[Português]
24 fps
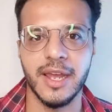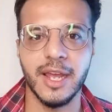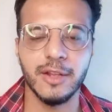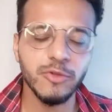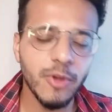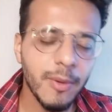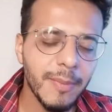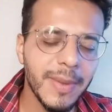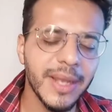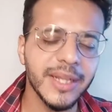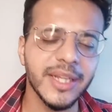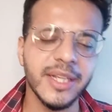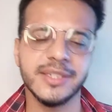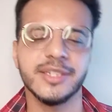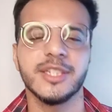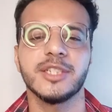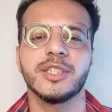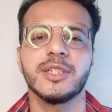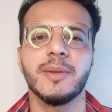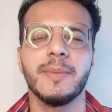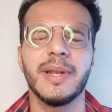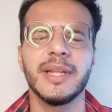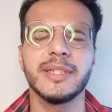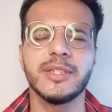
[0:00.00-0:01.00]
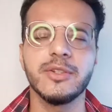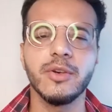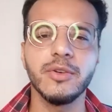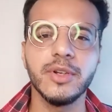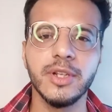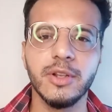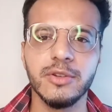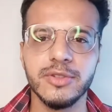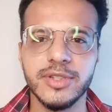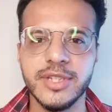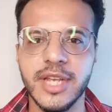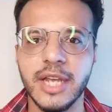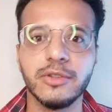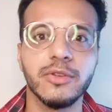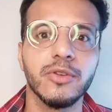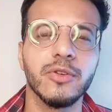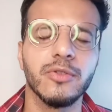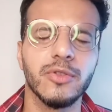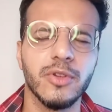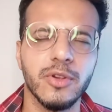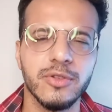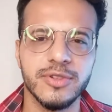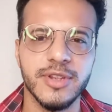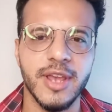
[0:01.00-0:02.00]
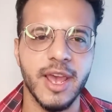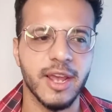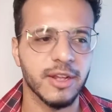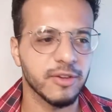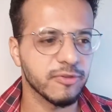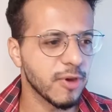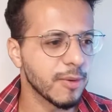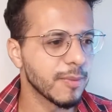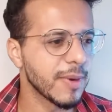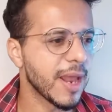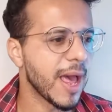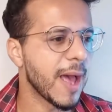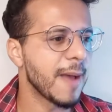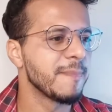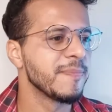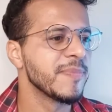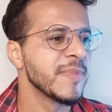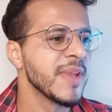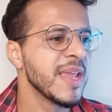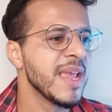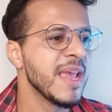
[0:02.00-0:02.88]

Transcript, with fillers: É a tua meta que você estabeleceu que deu certo ou não deu certo. Vamos lá.